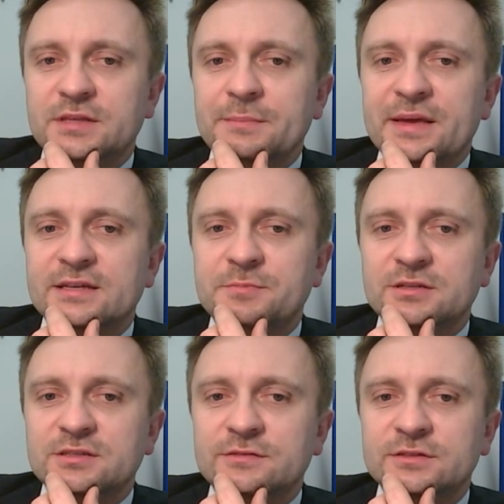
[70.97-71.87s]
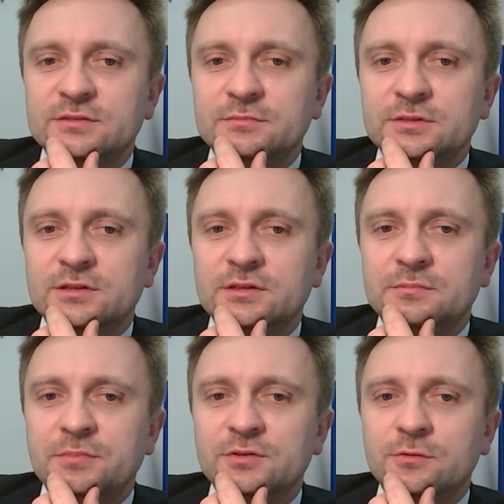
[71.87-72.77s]
tempie ekspresowym e,
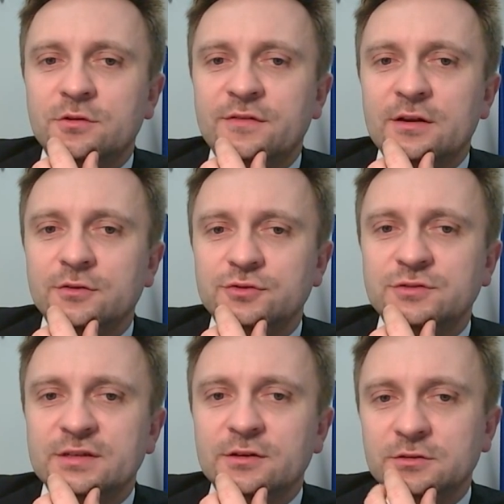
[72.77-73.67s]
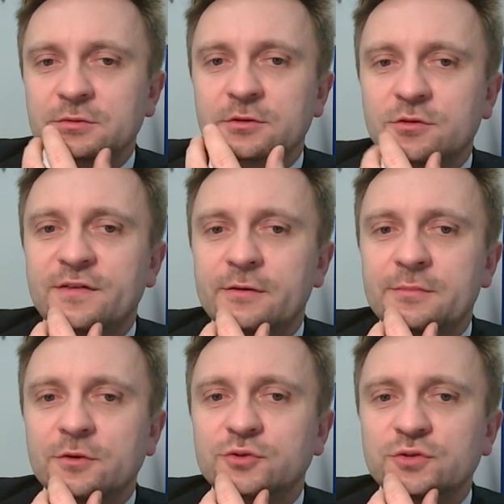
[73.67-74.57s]
podjął uchwałę, odrzuca,
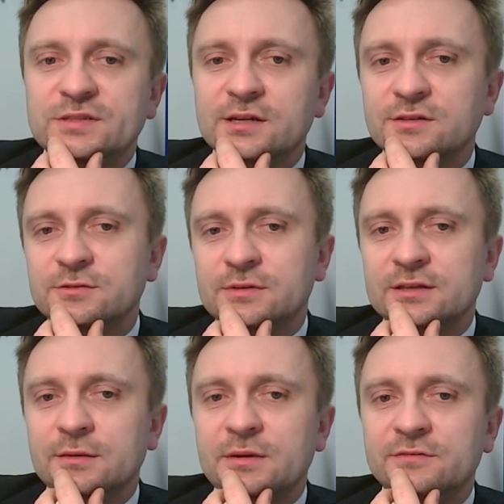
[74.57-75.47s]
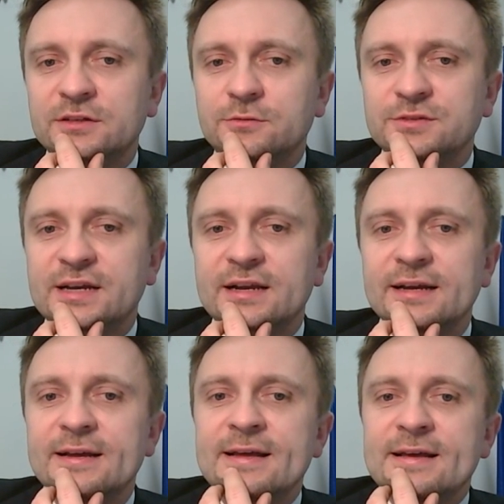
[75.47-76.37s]
uchwałę odrzucającą tak naprawdę tą skargę.